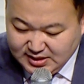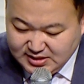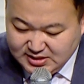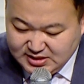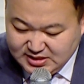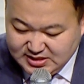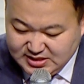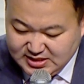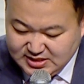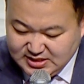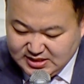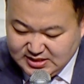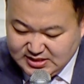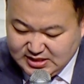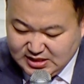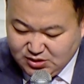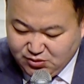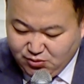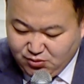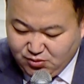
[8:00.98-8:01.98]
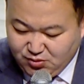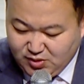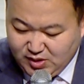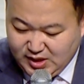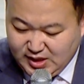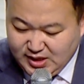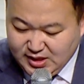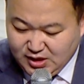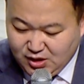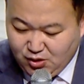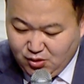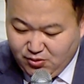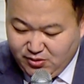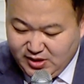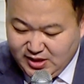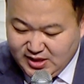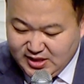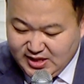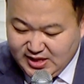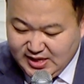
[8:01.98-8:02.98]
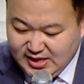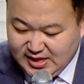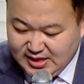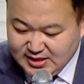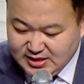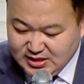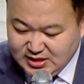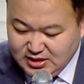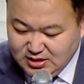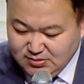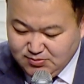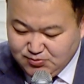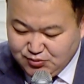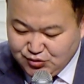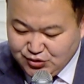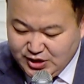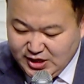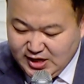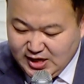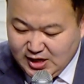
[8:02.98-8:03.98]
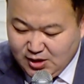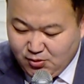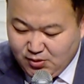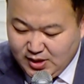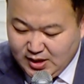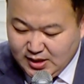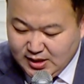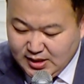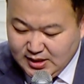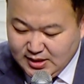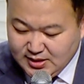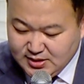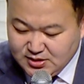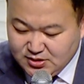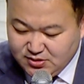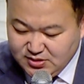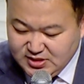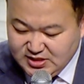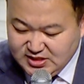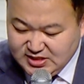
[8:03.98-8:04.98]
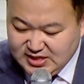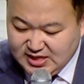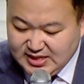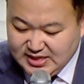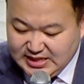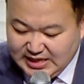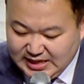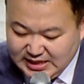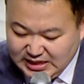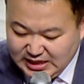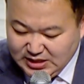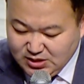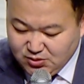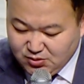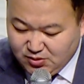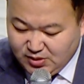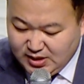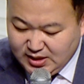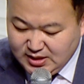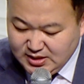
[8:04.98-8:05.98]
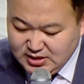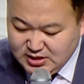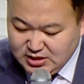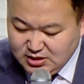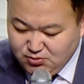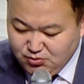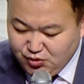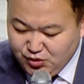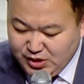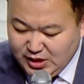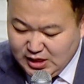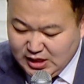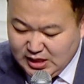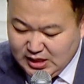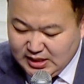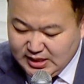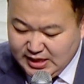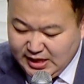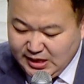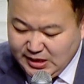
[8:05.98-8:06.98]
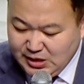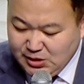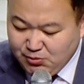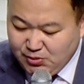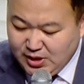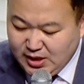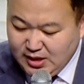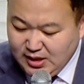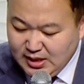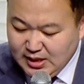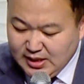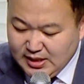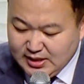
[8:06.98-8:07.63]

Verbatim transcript: 제사장 사독과 여호와의 아들 분야와 선지자 나단과 시모이야 레이와